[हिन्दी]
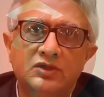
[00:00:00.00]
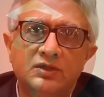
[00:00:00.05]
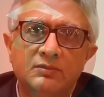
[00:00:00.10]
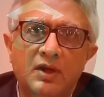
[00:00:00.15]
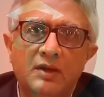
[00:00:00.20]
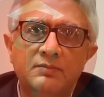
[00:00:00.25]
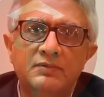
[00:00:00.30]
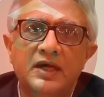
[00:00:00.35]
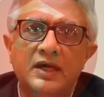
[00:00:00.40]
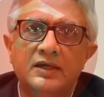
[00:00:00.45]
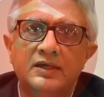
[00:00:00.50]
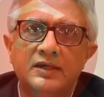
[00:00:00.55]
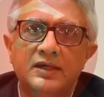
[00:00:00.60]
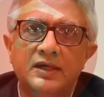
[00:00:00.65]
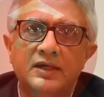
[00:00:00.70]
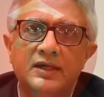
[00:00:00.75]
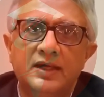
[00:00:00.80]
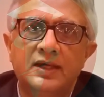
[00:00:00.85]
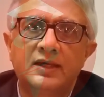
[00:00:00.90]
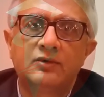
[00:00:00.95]
जो तमाम
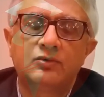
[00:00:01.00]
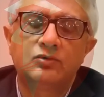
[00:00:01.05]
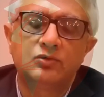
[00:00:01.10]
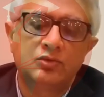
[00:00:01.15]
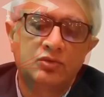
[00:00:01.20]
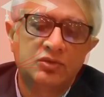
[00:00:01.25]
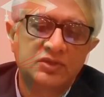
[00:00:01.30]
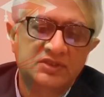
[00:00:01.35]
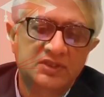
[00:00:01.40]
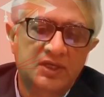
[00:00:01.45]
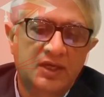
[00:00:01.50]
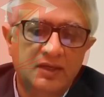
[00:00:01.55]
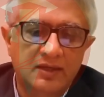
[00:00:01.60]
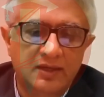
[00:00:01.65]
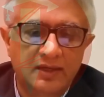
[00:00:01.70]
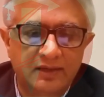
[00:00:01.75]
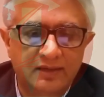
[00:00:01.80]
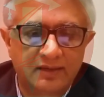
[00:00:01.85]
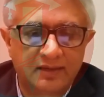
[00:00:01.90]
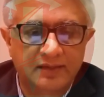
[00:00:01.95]
कैंडिडेट हैं उनको इसका
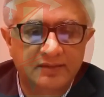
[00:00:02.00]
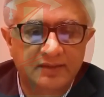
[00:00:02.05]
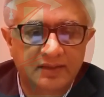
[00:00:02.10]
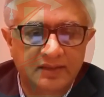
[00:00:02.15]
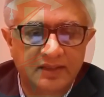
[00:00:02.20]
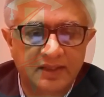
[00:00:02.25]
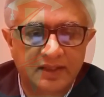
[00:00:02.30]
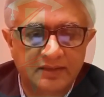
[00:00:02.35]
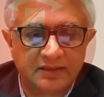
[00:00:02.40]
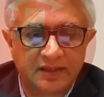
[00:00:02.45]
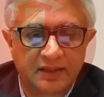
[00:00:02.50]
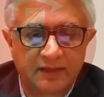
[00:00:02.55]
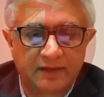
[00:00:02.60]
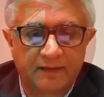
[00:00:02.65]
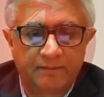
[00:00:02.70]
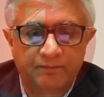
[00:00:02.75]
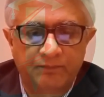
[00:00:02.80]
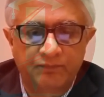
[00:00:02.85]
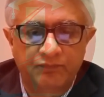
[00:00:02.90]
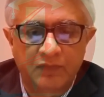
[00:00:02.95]
क्रेडिट दिया
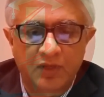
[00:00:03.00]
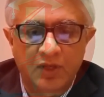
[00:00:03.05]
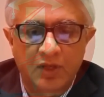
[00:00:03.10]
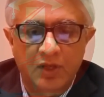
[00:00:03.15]
जाएगा